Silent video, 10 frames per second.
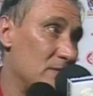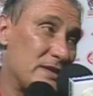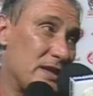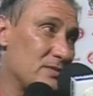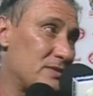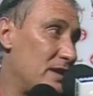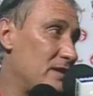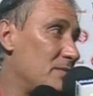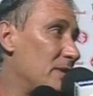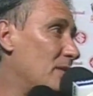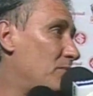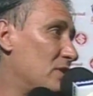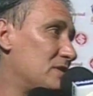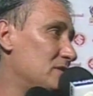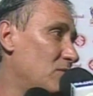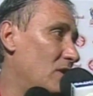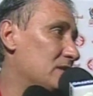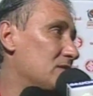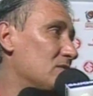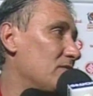Mas é não sair também da posse de
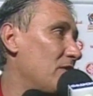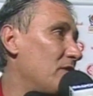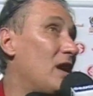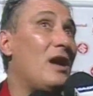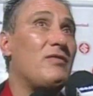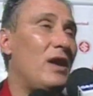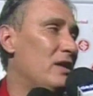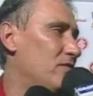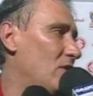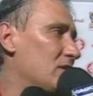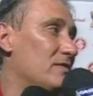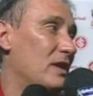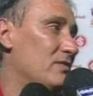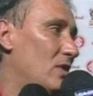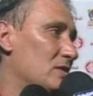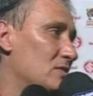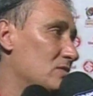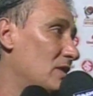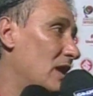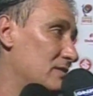bola, senão tu vai ficar, vai e volta, vai e volta a
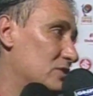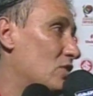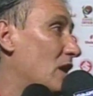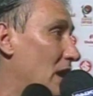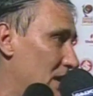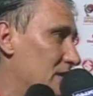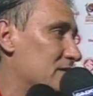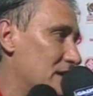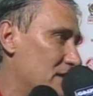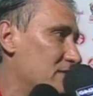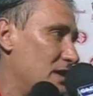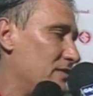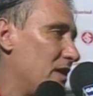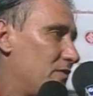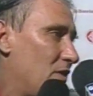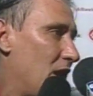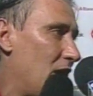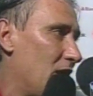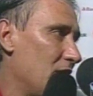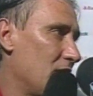todo lado. É jogar, exato, e aí vai
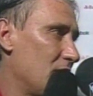afogar.